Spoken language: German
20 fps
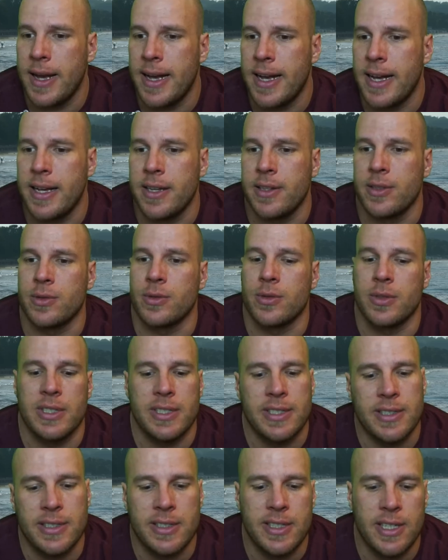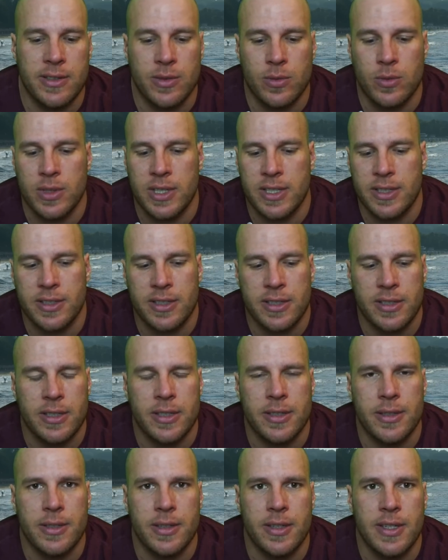Also, es ist ja so, dass äh,
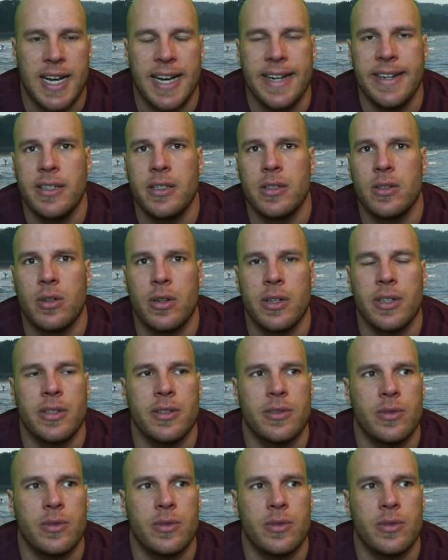einige Leute,